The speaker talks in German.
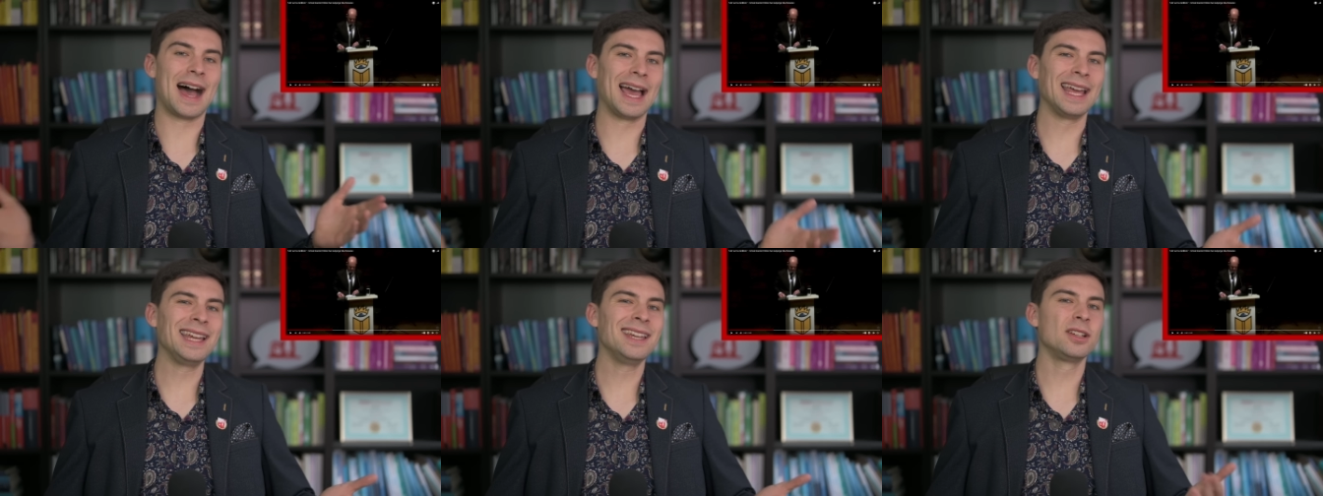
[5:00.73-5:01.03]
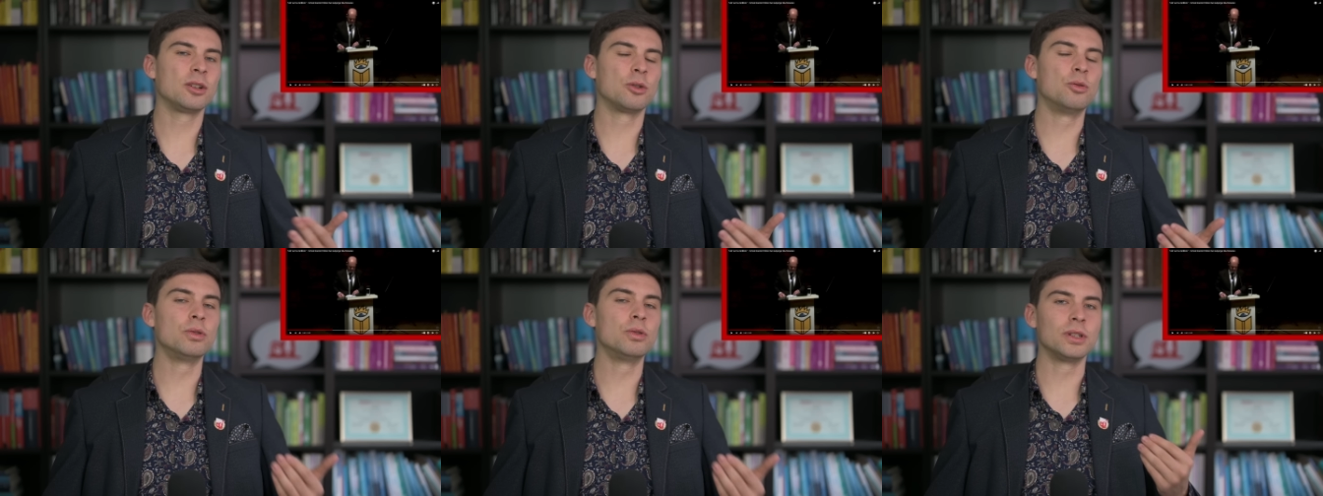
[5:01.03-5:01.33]

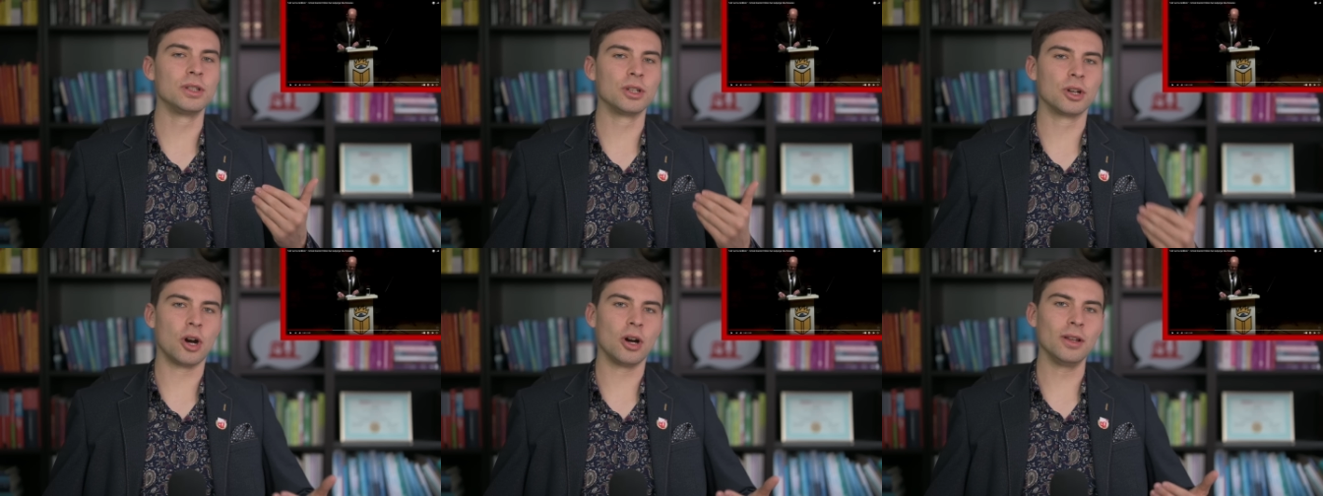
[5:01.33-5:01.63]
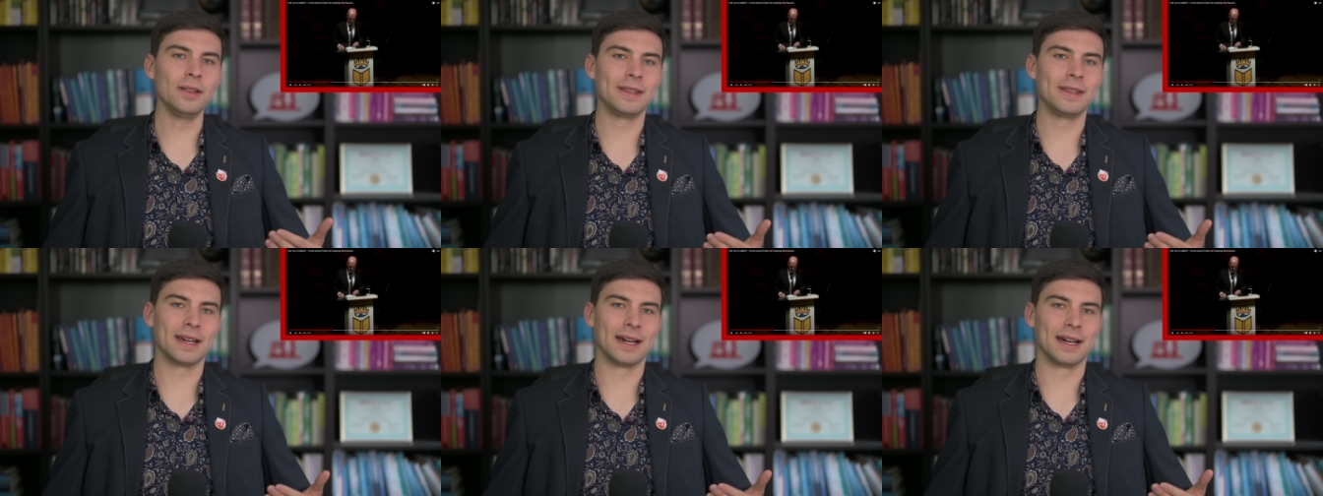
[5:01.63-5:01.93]
einen guten
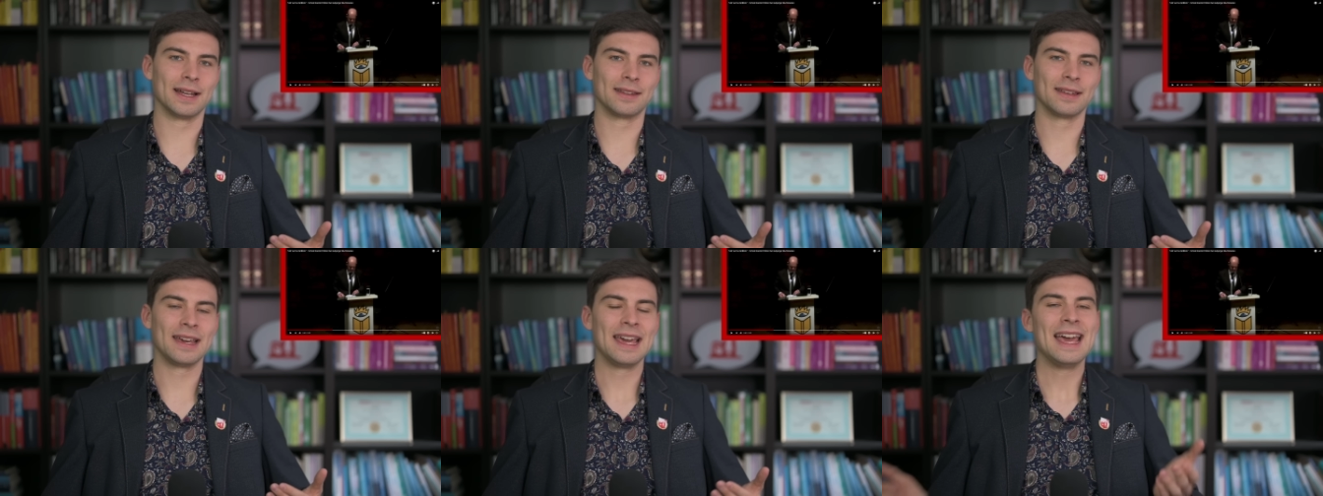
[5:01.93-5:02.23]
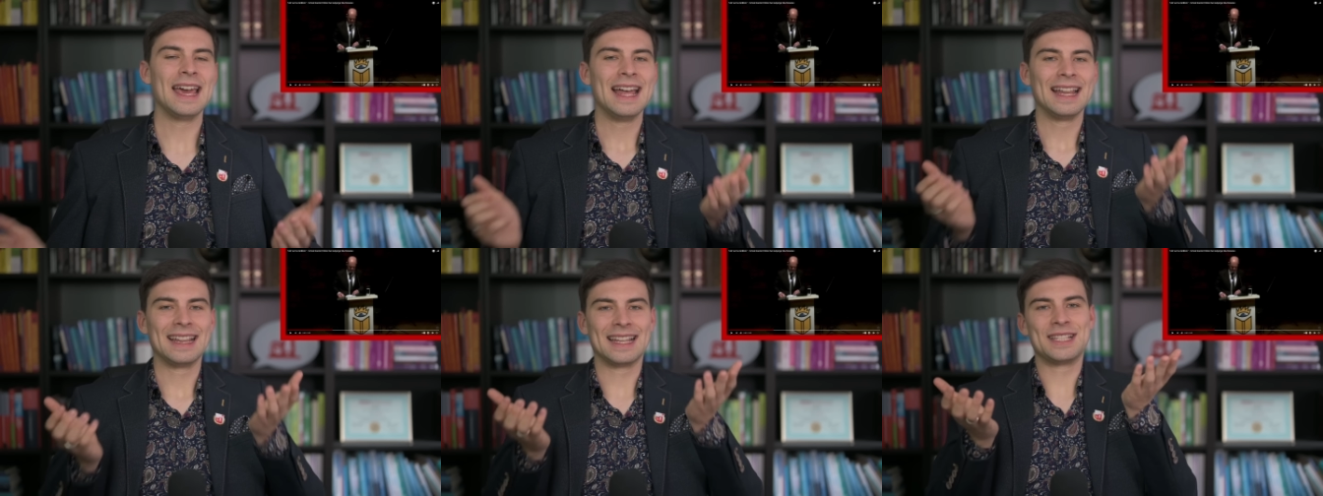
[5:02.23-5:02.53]
Konter hat,
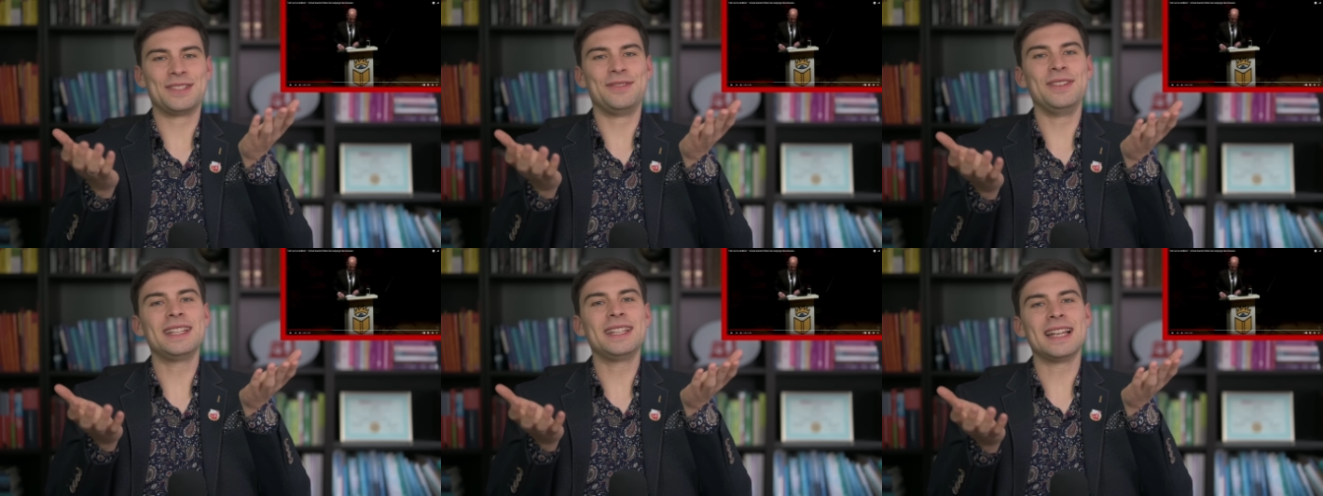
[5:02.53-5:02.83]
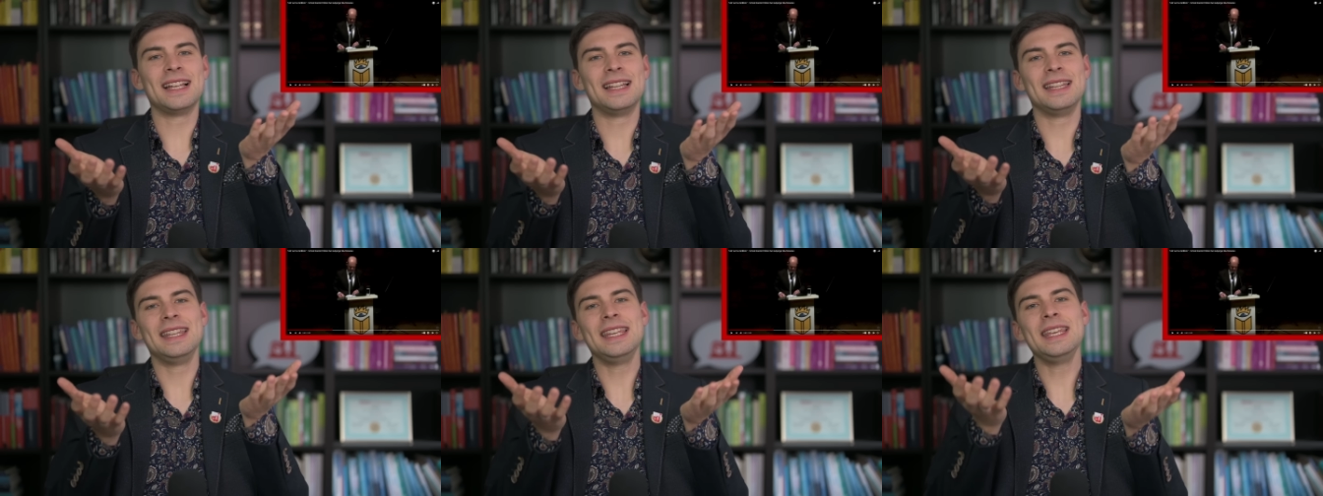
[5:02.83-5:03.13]
das wird
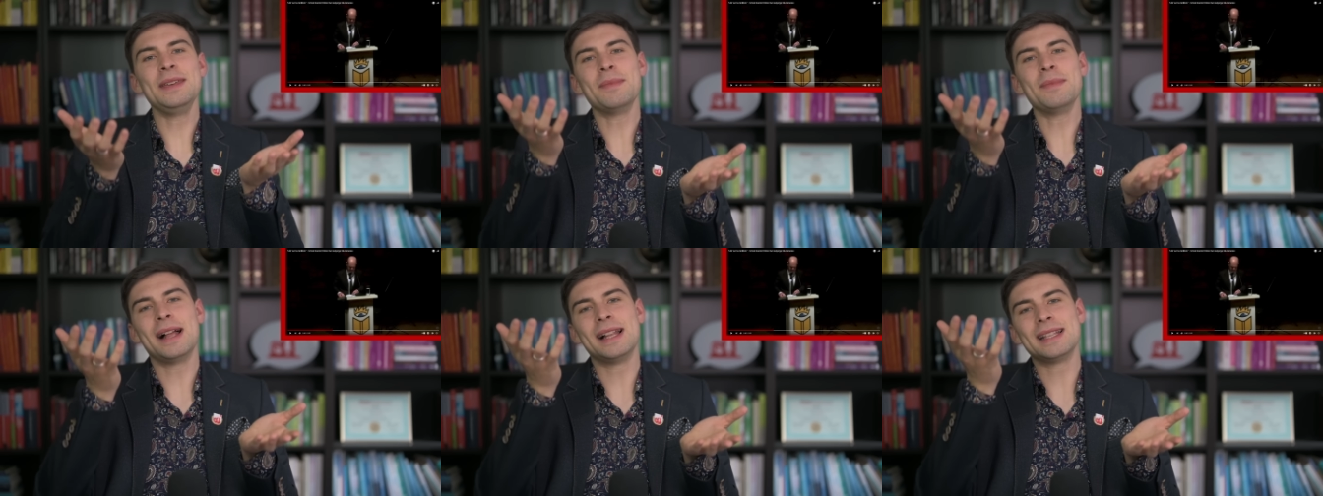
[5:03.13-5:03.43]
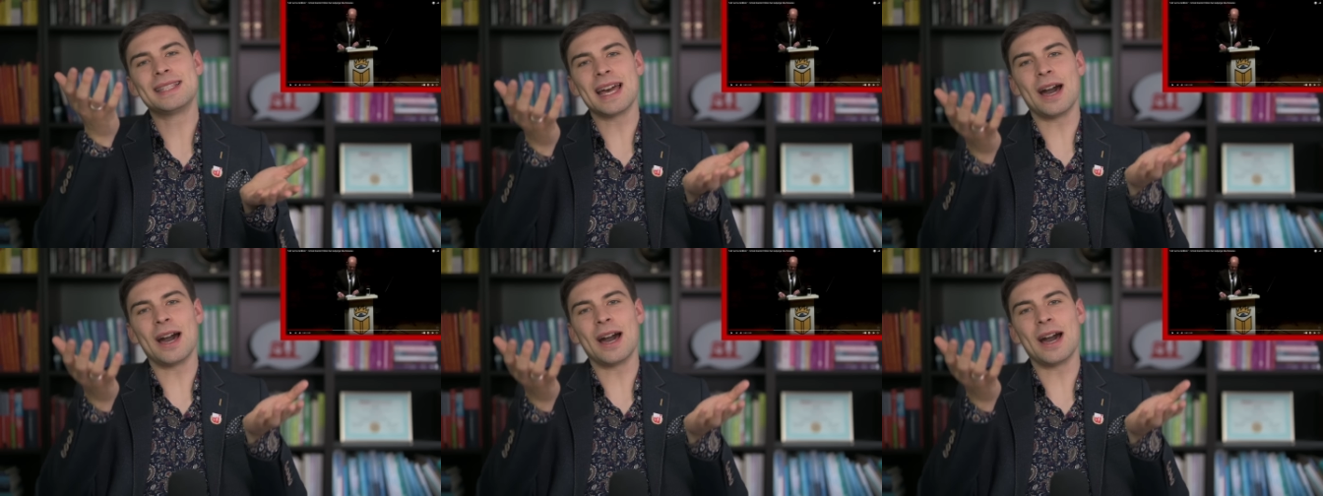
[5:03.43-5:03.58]
halt niemals